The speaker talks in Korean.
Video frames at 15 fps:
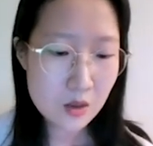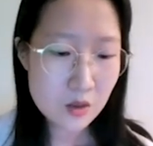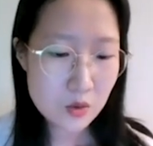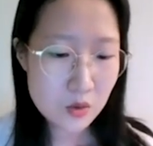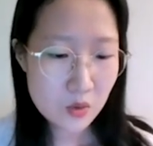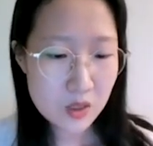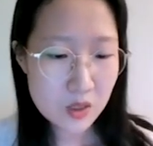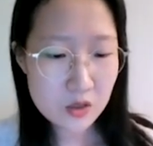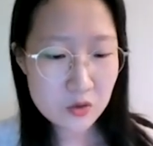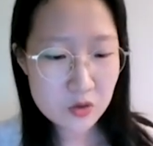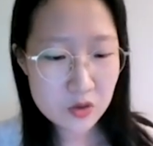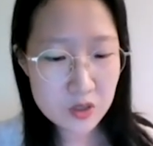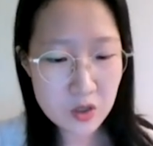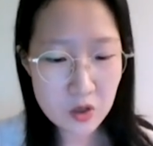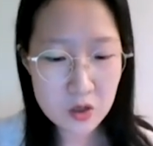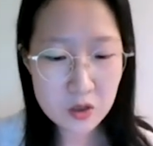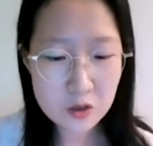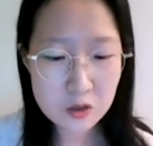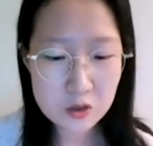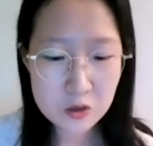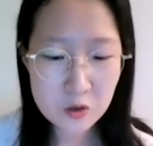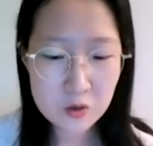총 인구를 연령
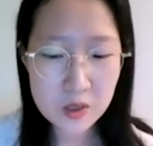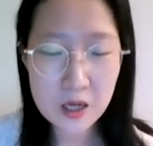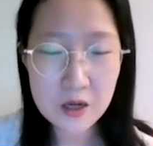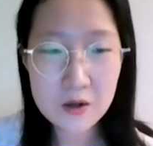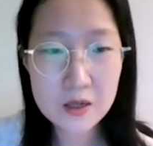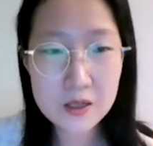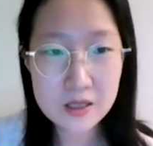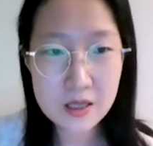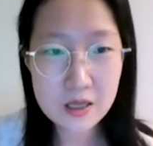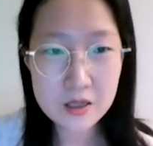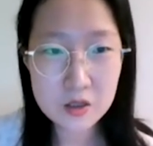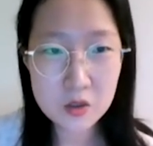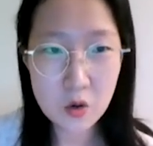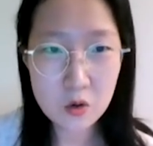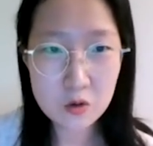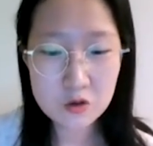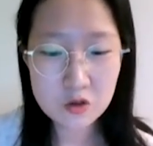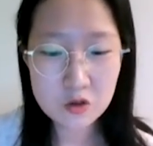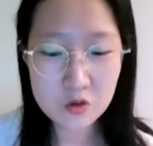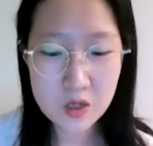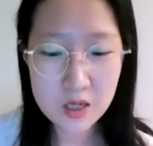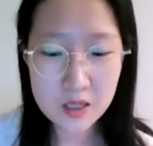순으로 나열할 때
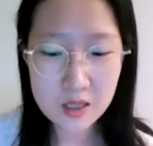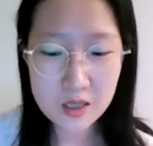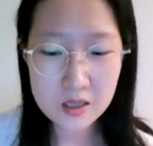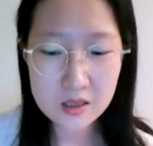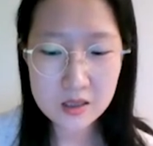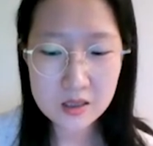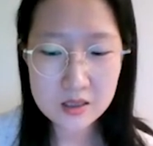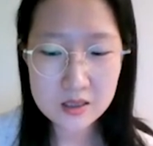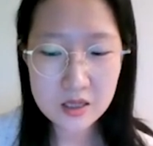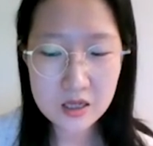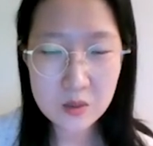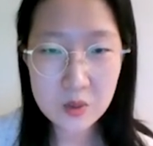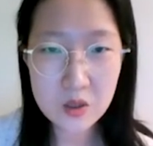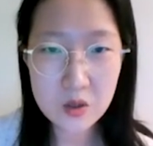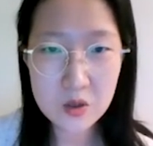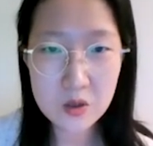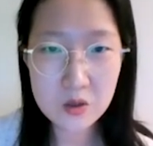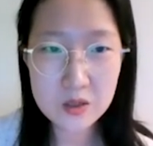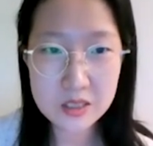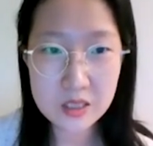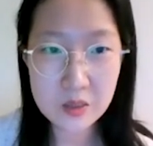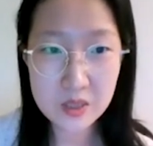정중앙에 있는 사람의
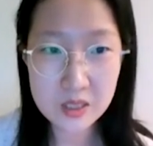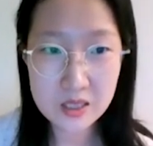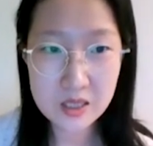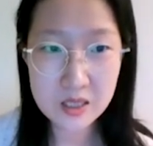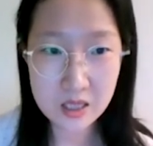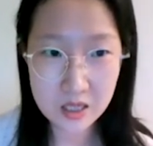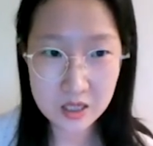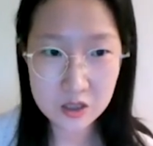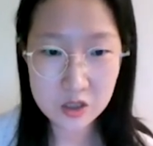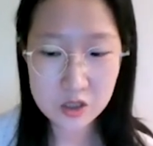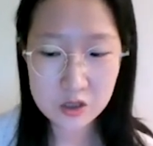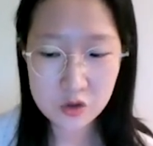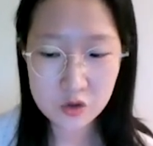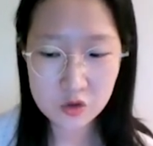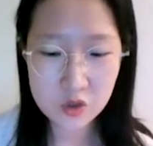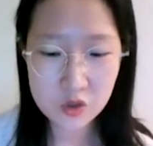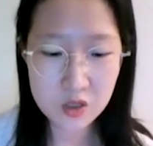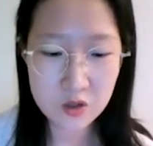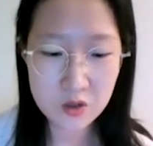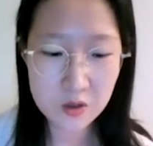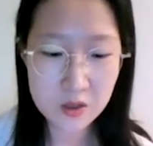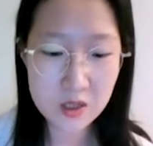연령을 이제 미디안 에이지, 중위
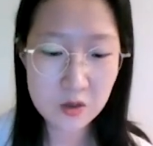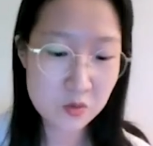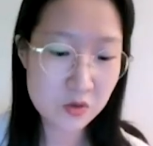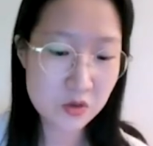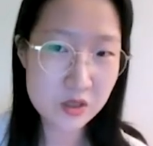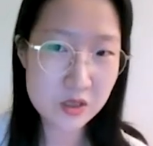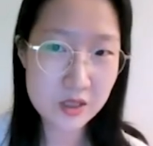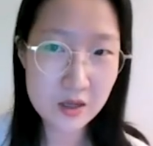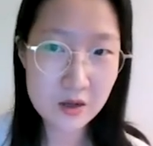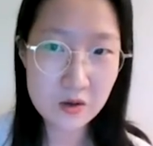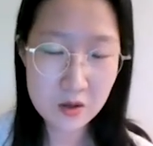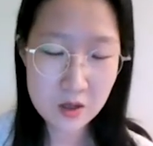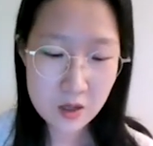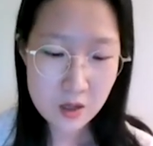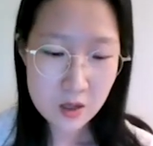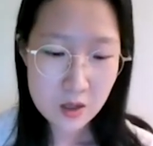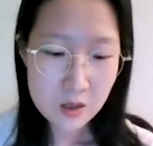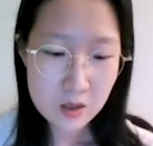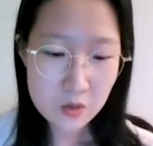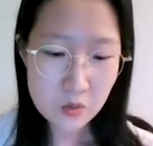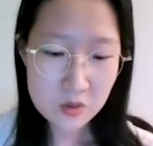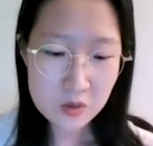연령이라고 부르는데요.
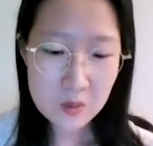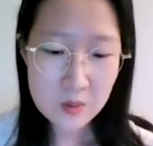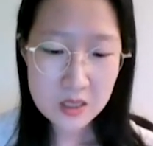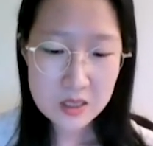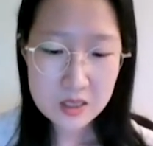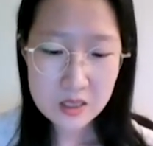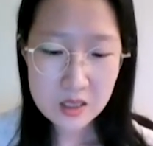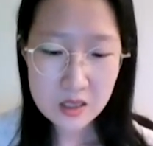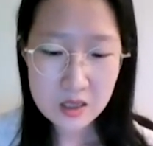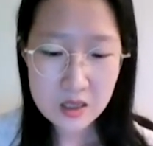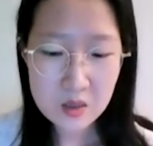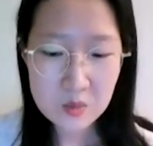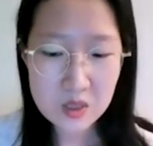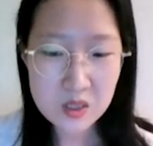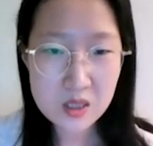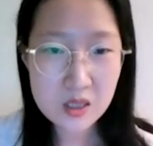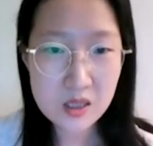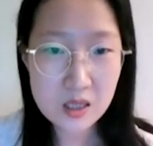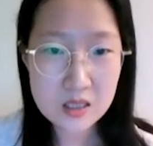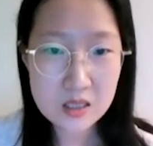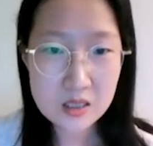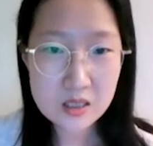동남아시아의 미디안
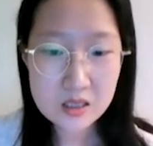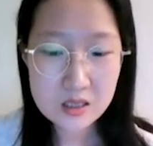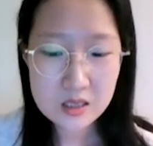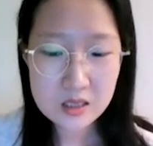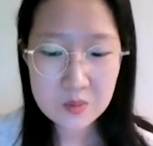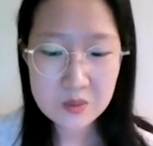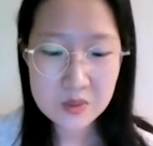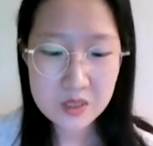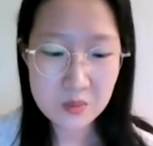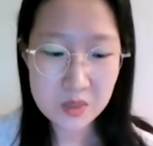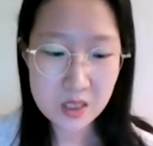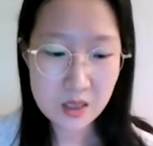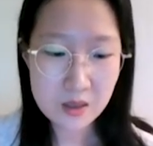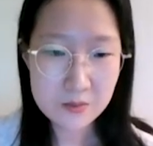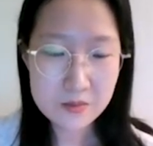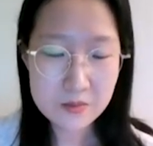에이지는 30세입니다.